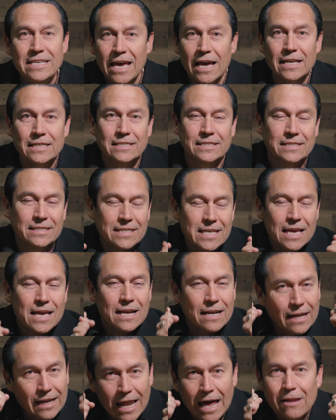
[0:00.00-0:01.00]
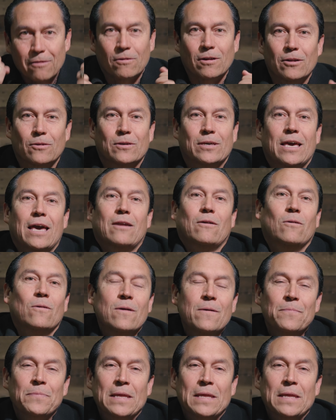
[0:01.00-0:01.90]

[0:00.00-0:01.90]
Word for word: yes, sí, claro que lo quiero.